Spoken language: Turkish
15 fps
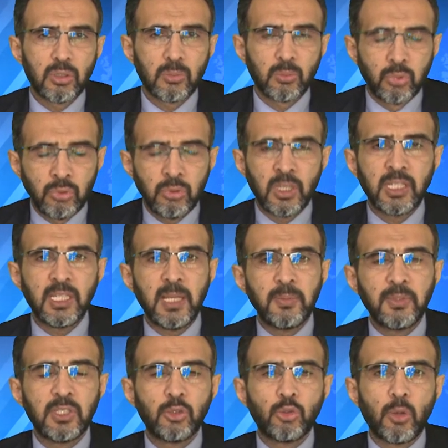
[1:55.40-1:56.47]
Bunların
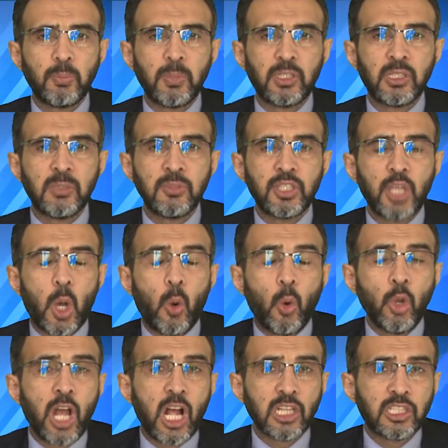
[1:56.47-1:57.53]
hepsini topladığımızda
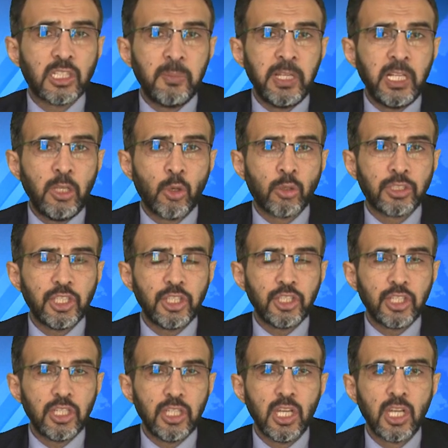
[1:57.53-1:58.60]
16 milyon
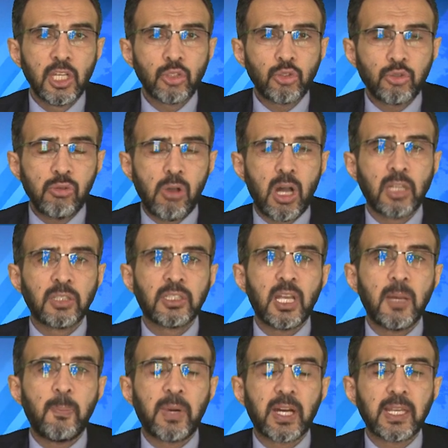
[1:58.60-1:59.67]
kişi şu
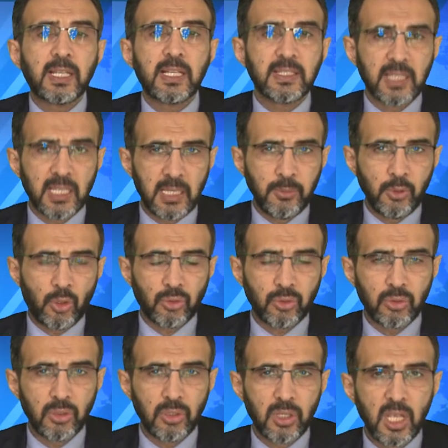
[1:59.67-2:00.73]
anda para kazanamıyor.
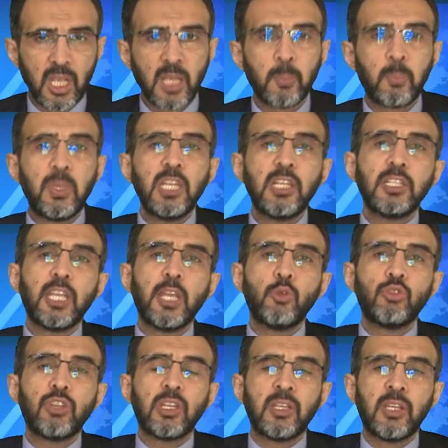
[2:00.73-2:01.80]
Bir de
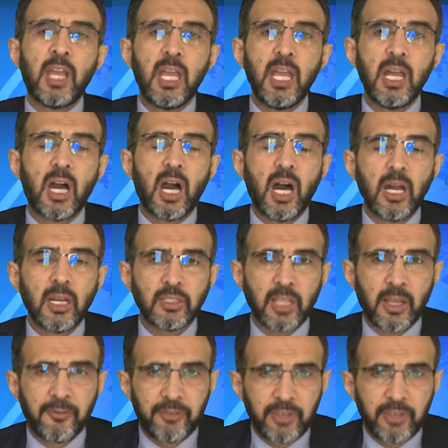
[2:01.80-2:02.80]
üzerine artan